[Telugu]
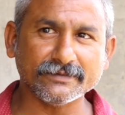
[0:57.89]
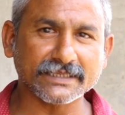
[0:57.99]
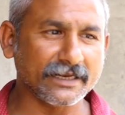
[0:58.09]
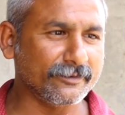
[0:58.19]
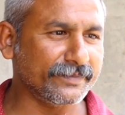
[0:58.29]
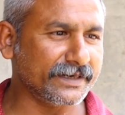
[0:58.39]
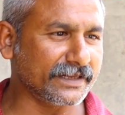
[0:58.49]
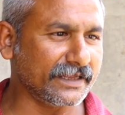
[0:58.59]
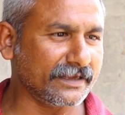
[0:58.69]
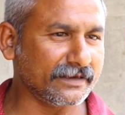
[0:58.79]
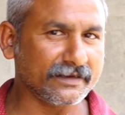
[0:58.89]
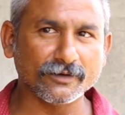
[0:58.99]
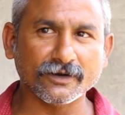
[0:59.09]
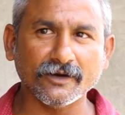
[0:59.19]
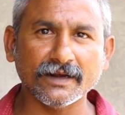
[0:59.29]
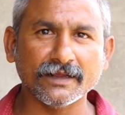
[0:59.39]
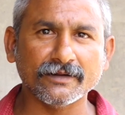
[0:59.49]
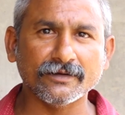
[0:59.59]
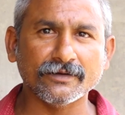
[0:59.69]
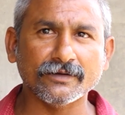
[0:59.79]
స్థలం పెడితే
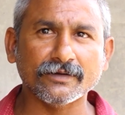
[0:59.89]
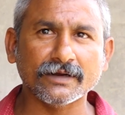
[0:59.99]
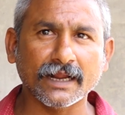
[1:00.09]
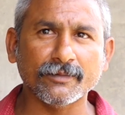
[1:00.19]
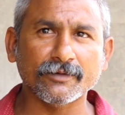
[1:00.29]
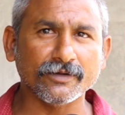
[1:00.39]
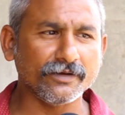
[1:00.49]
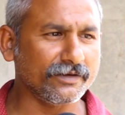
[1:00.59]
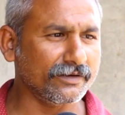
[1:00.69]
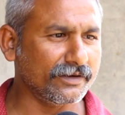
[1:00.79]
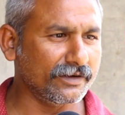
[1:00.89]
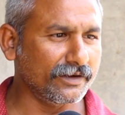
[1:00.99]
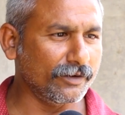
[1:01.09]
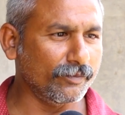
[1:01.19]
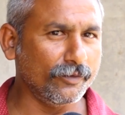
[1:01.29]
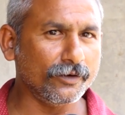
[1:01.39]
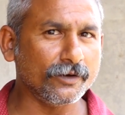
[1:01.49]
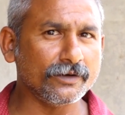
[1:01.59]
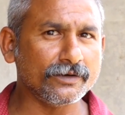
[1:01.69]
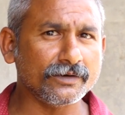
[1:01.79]
గుడ్లవల్లేరు గ్రామంలో మూడో
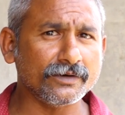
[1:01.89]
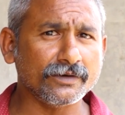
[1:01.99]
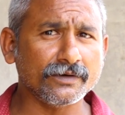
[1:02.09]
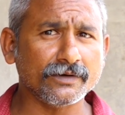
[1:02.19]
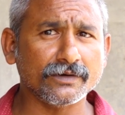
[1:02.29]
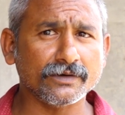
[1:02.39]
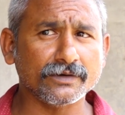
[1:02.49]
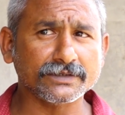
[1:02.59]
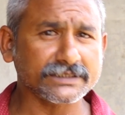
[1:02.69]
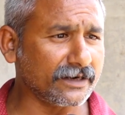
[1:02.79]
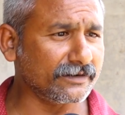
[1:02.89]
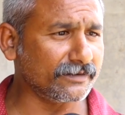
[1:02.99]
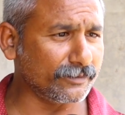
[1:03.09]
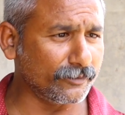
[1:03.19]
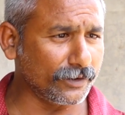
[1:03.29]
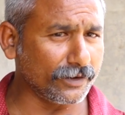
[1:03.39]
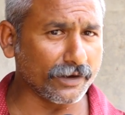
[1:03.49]
స్థలం మూడో